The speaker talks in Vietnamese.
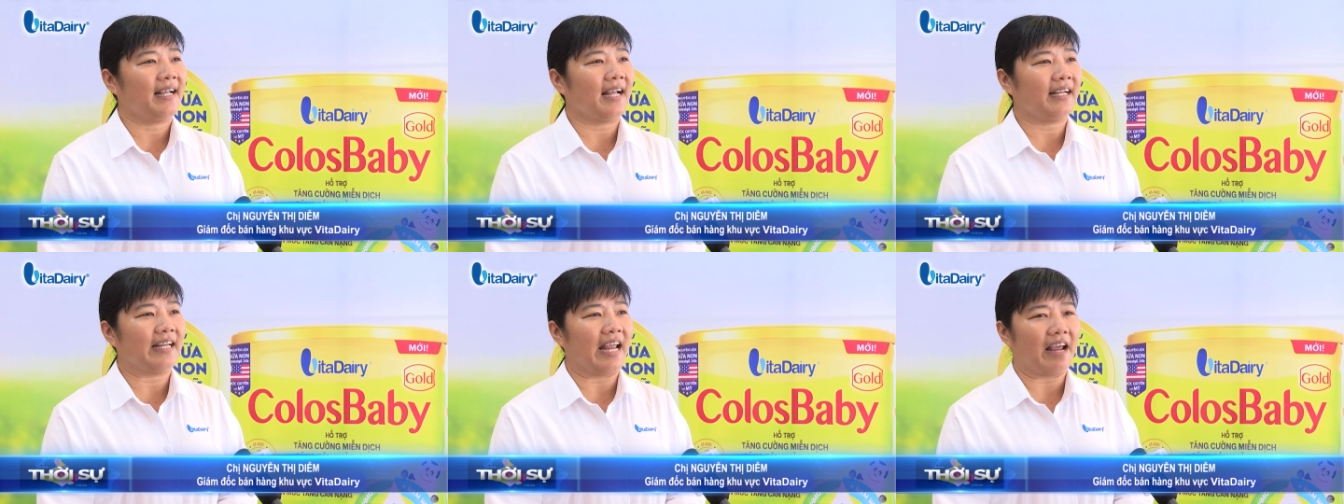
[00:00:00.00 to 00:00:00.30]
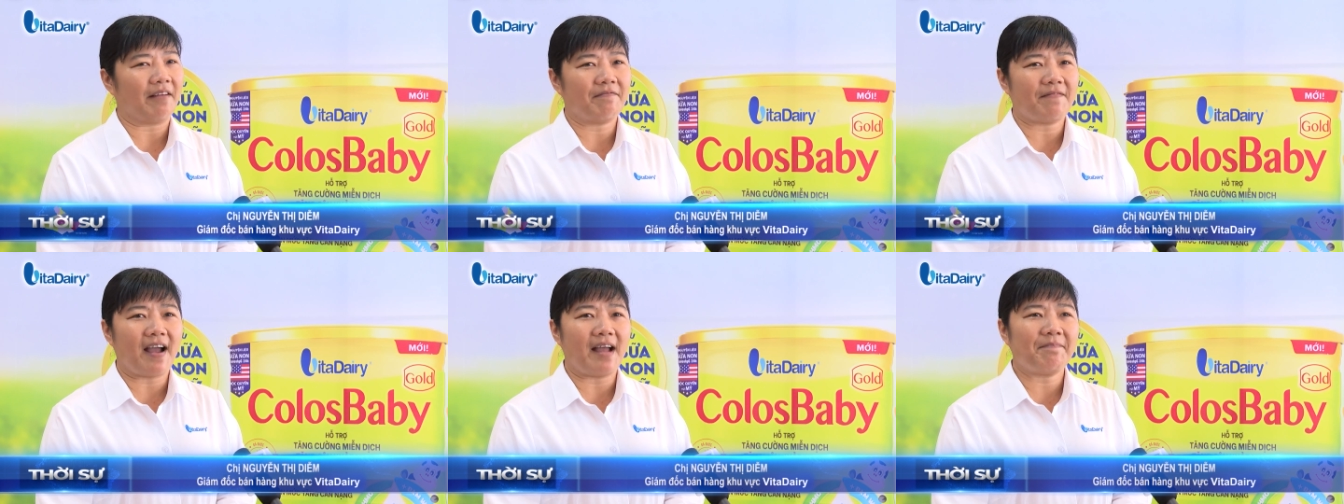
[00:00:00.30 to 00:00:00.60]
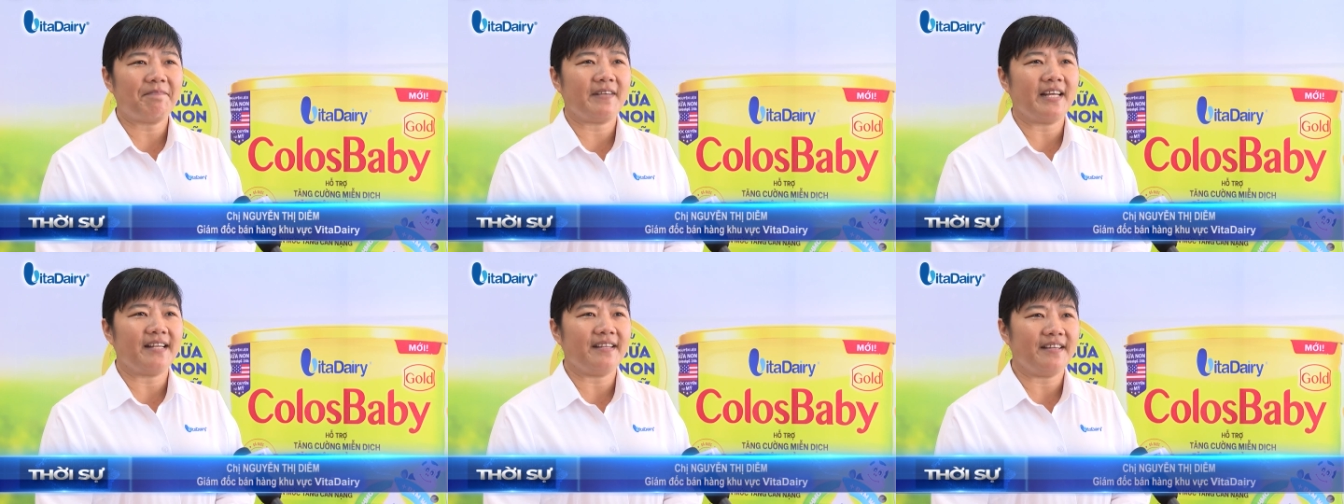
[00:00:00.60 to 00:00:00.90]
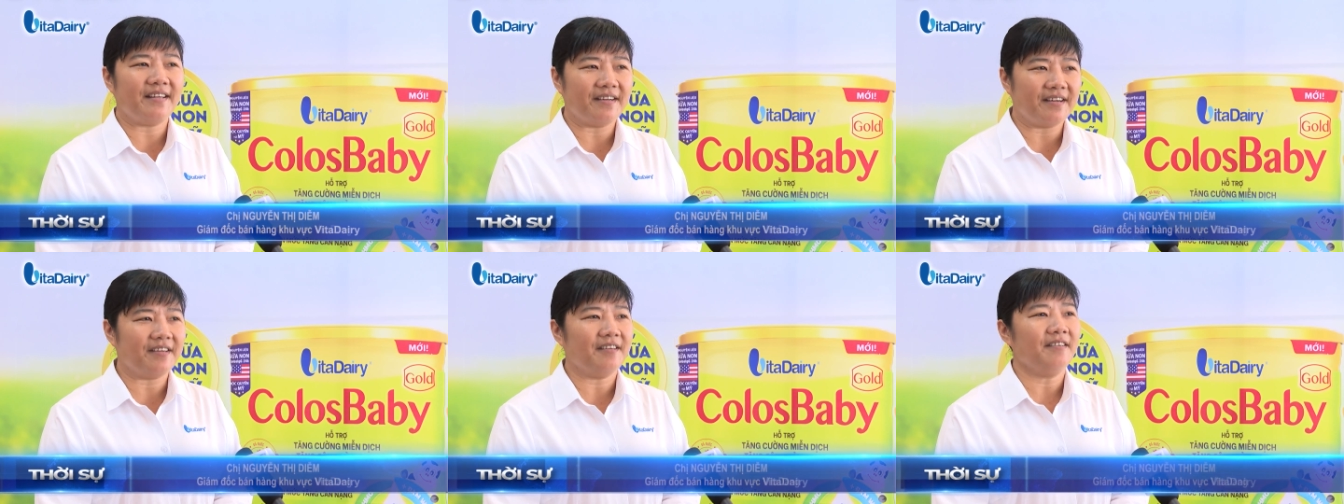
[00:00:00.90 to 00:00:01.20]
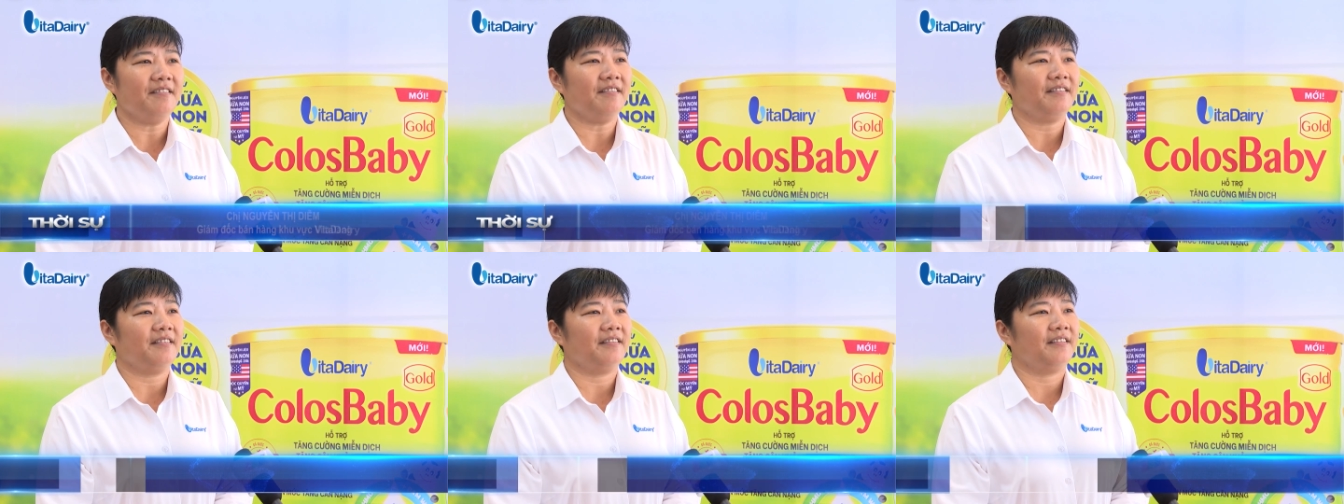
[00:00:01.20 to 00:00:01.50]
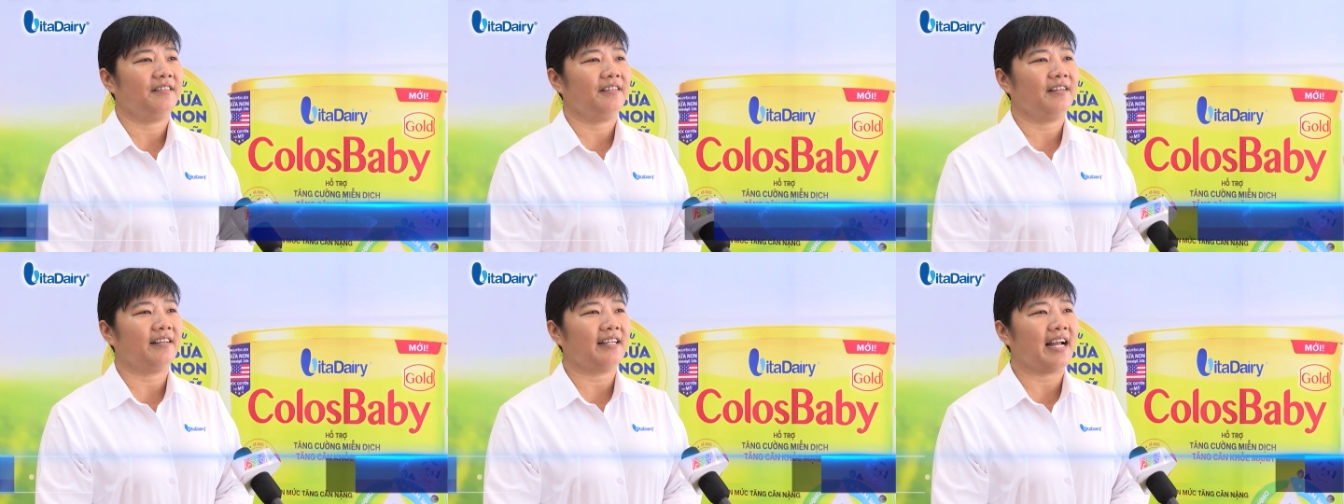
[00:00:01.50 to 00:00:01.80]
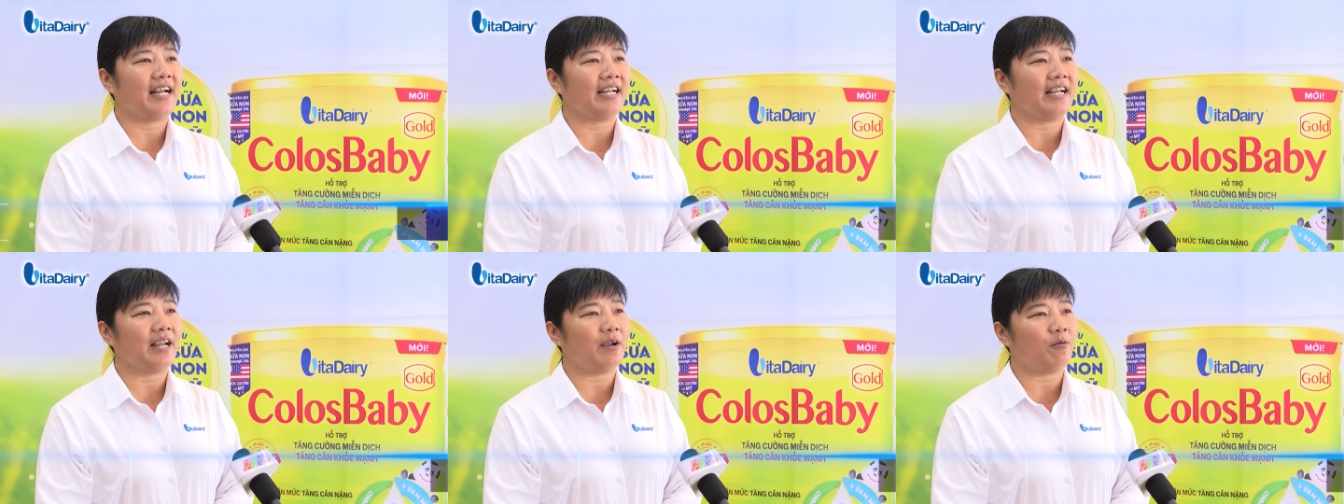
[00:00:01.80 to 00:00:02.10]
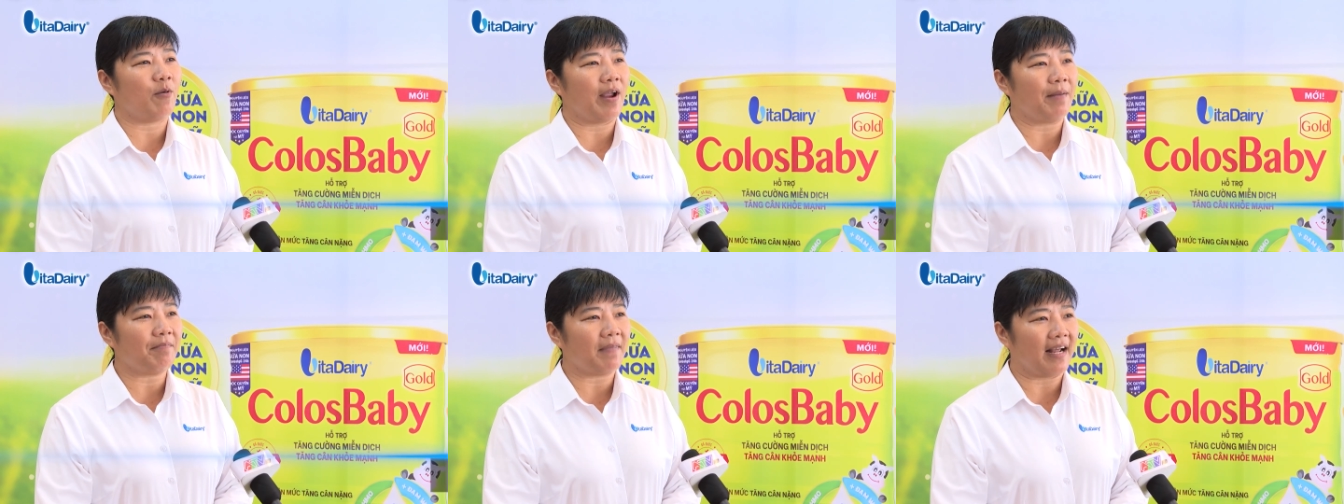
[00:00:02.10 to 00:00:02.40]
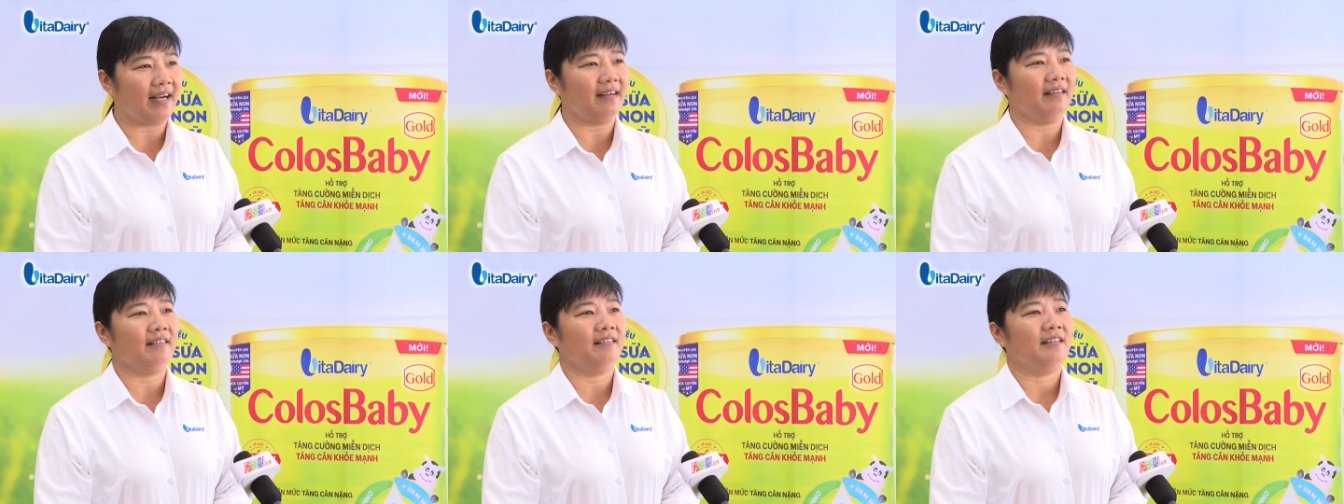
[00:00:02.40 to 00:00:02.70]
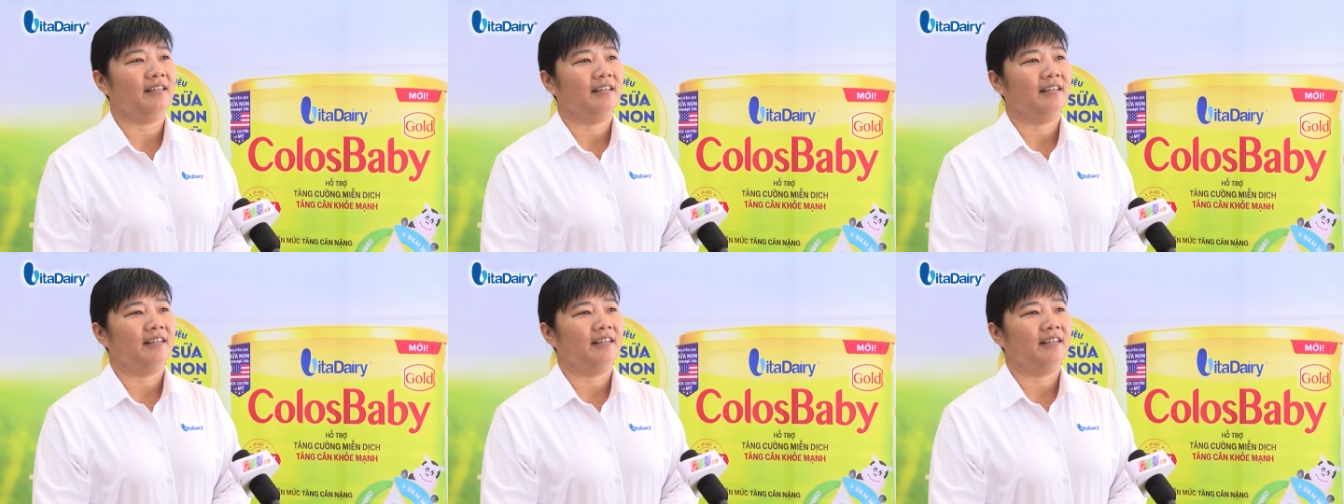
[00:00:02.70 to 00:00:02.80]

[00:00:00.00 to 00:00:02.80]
các giải pháp dinh dưỡng cho thai kỳ khỏe mạnh